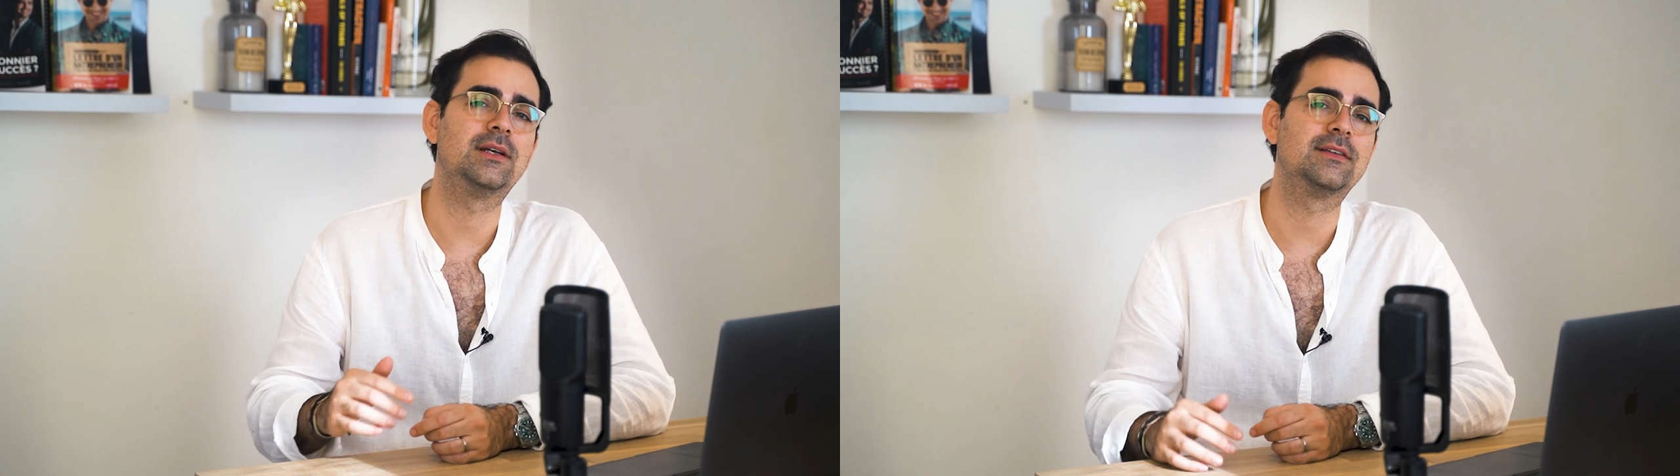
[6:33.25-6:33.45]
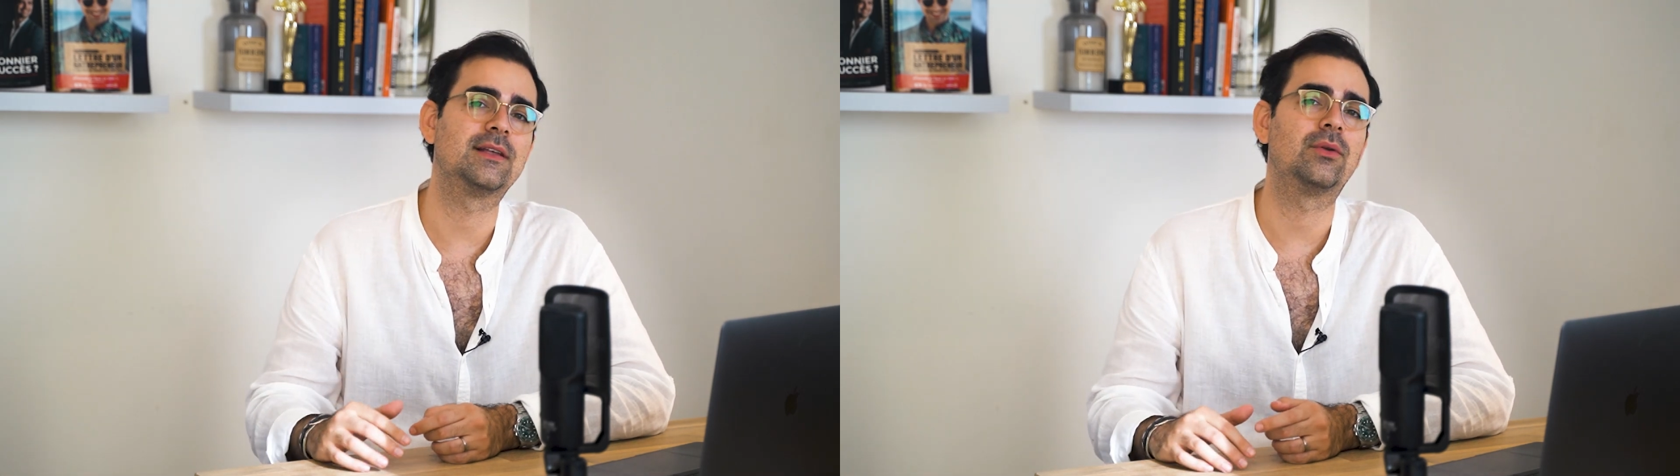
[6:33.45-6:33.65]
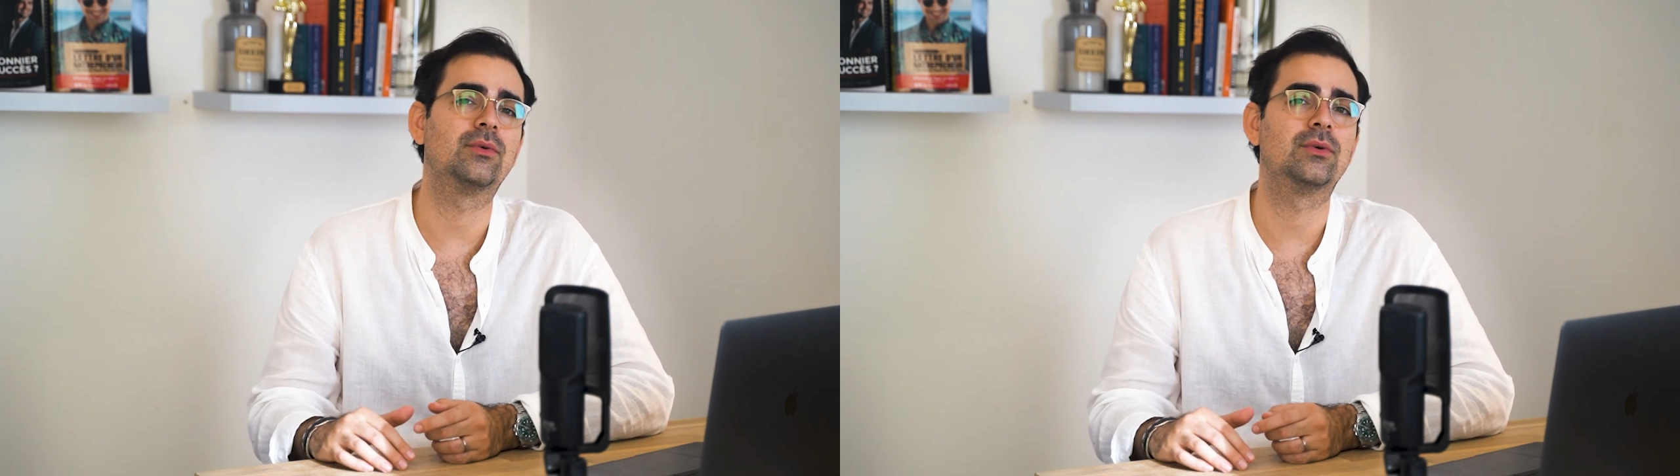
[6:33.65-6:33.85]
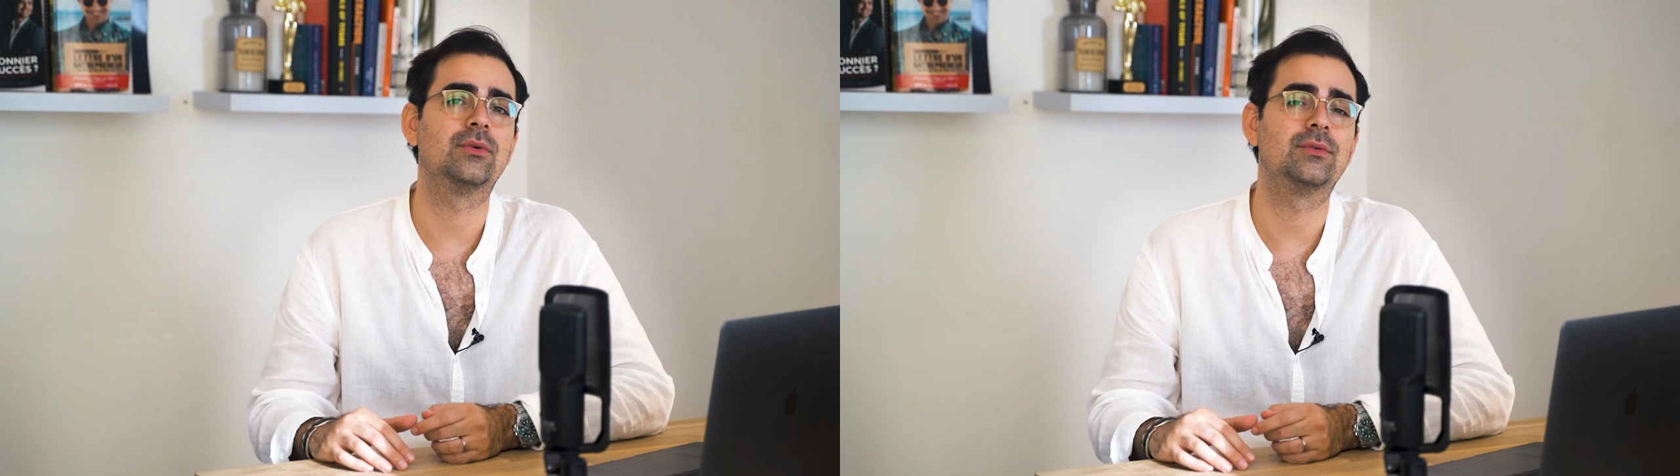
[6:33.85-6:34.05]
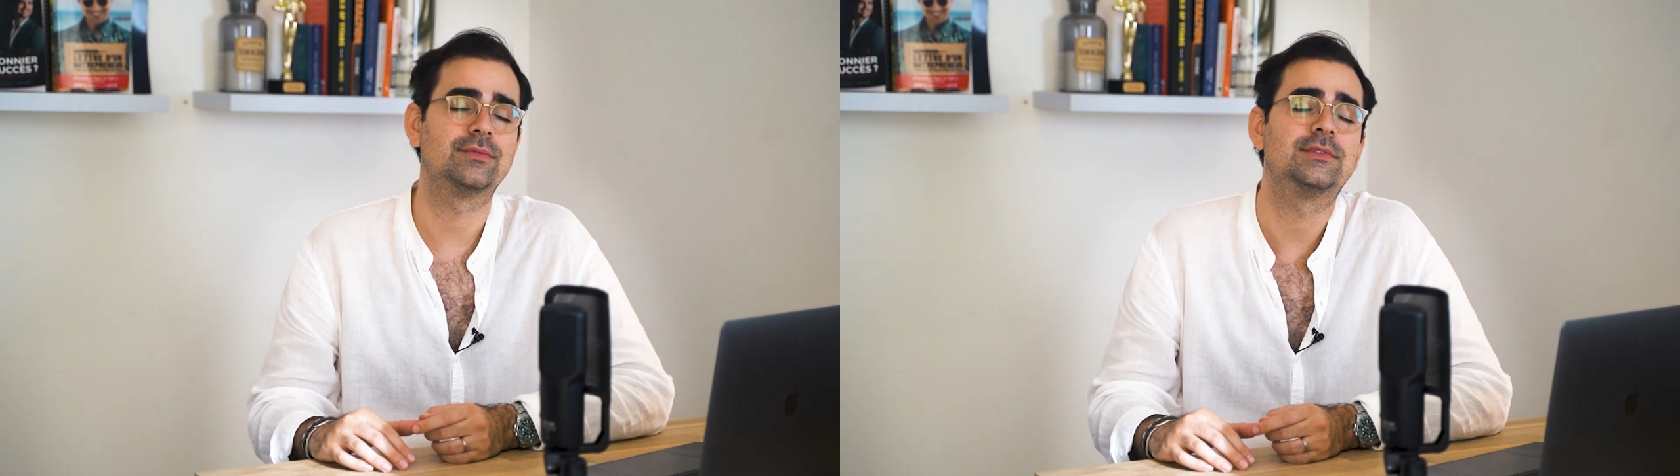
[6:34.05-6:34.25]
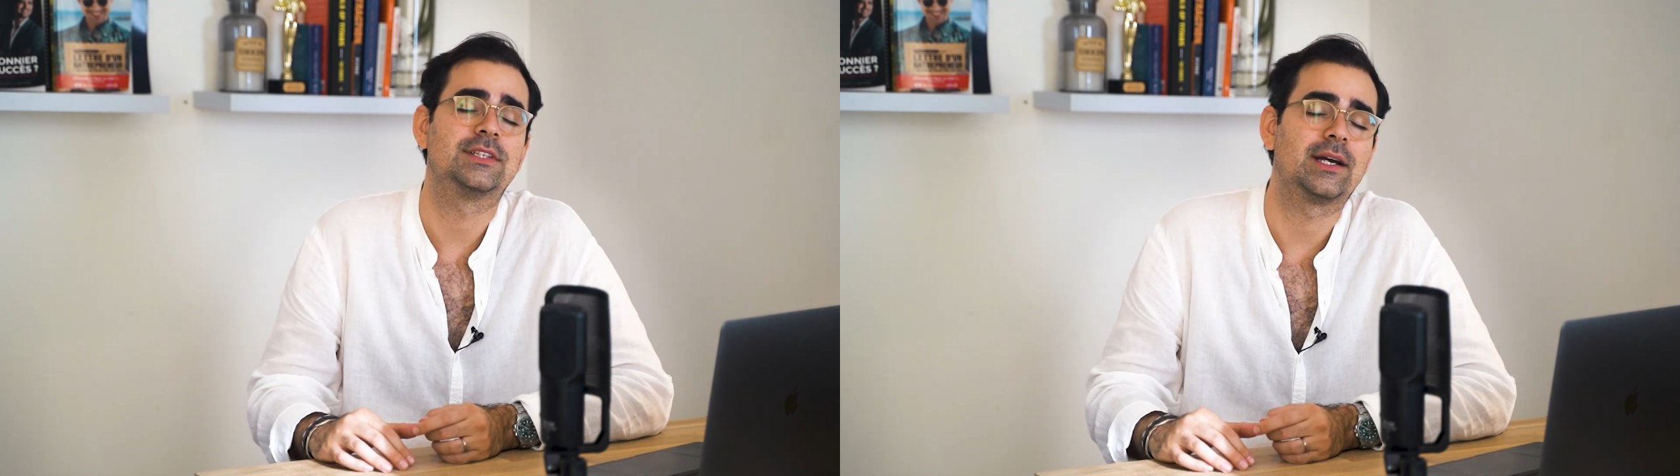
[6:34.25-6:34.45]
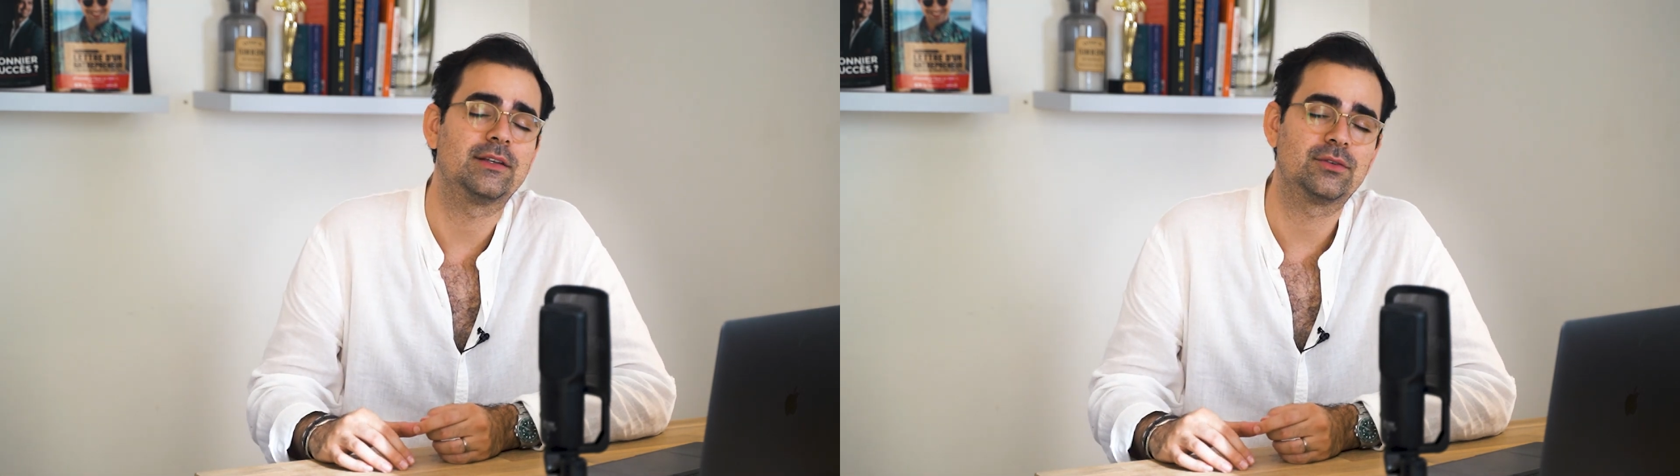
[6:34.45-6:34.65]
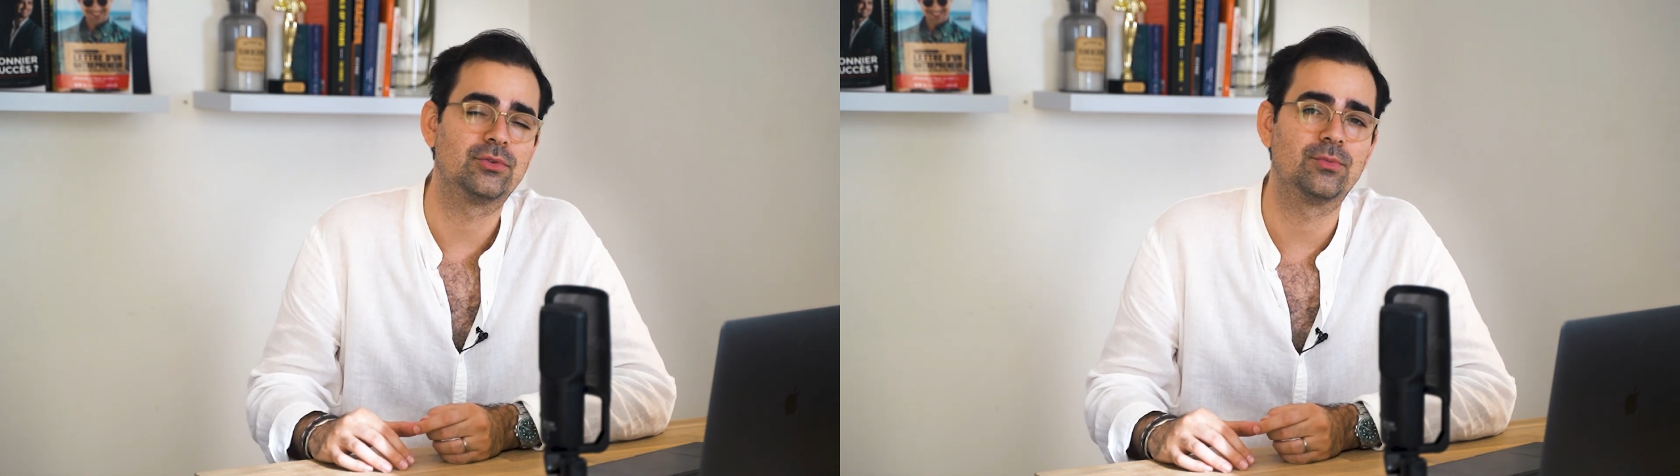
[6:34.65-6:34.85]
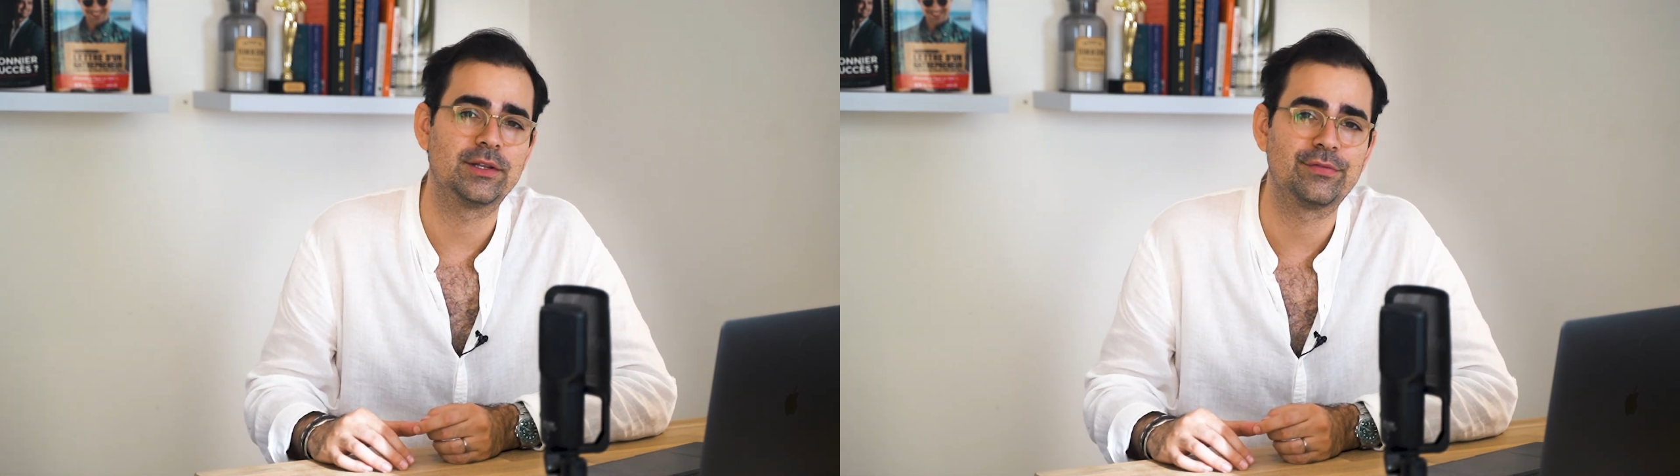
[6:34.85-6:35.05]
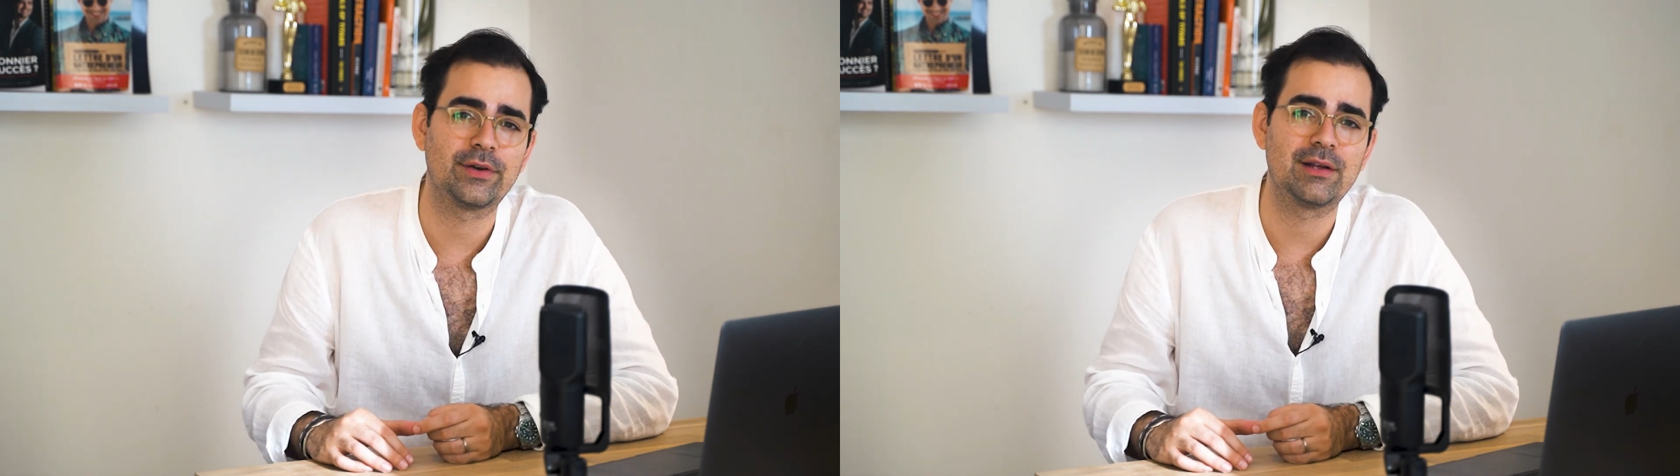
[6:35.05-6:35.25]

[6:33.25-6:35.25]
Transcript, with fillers: et ça, risque de mettre fin à